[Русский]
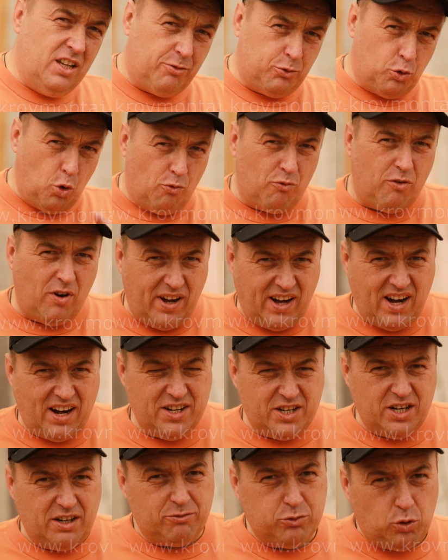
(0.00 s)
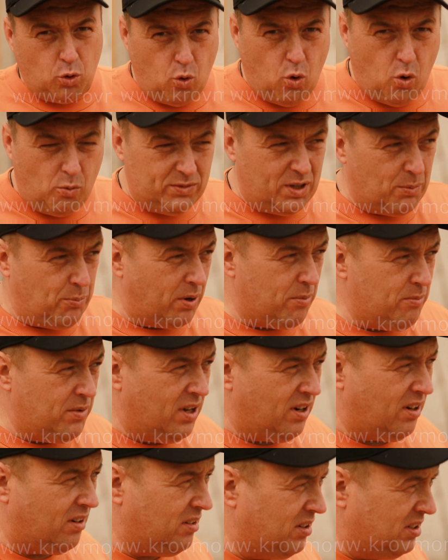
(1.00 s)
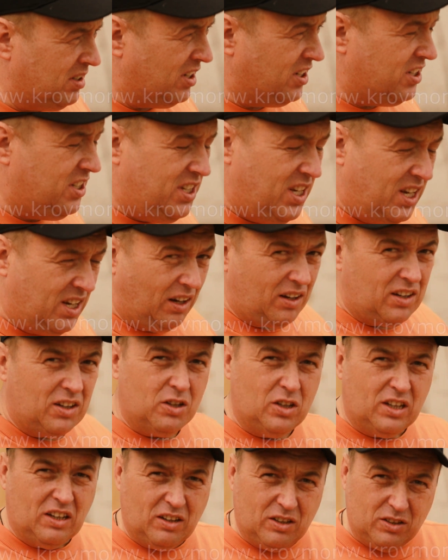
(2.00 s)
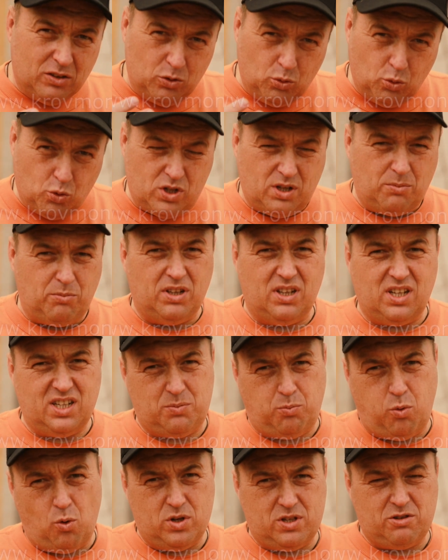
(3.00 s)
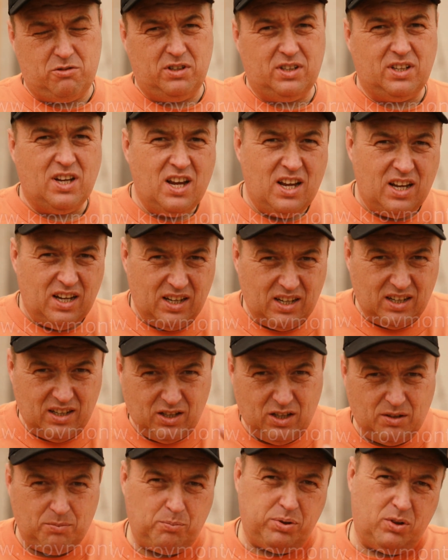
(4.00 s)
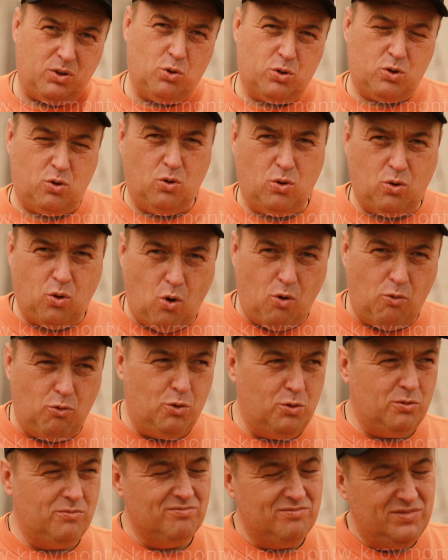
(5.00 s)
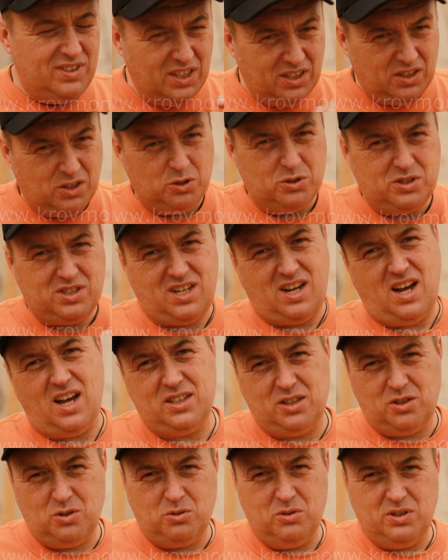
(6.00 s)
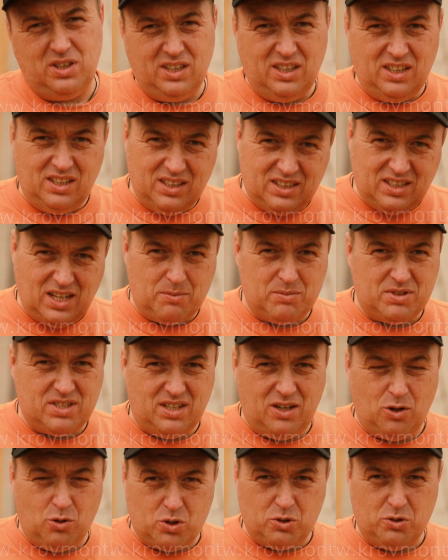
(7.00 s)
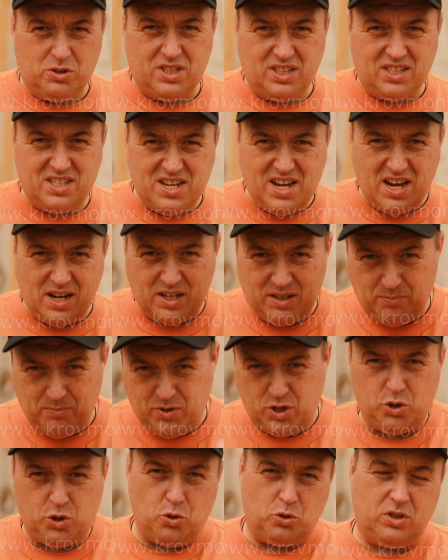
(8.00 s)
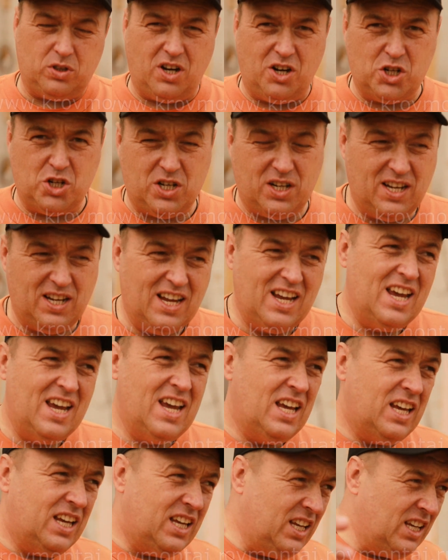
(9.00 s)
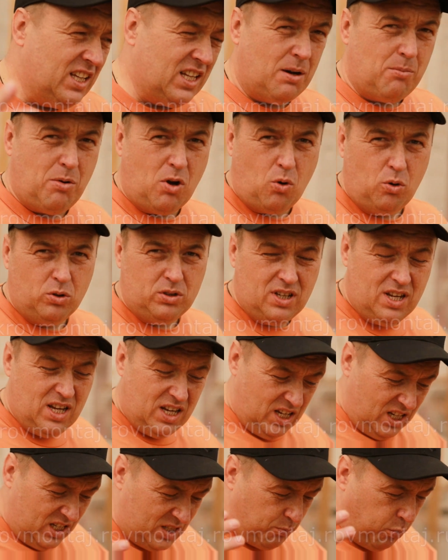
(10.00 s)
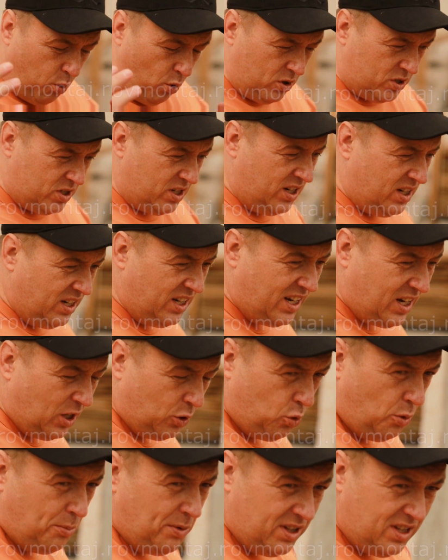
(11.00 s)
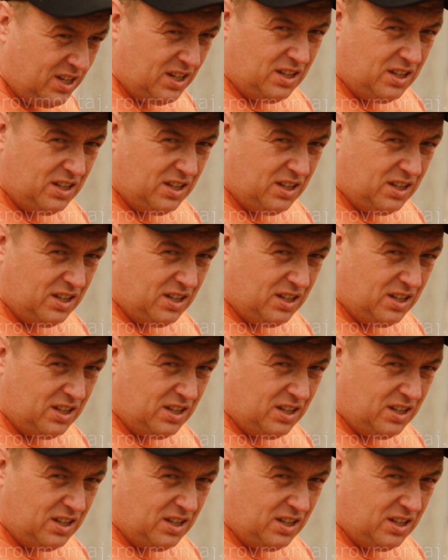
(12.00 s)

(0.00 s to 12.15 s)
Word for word: и в том варианте, и в другом. Например, э, где нужно было использовать э, плоскую кровлю, делают скатную, и там залеживается снег, течет крыша. И наоборот, используя экономия,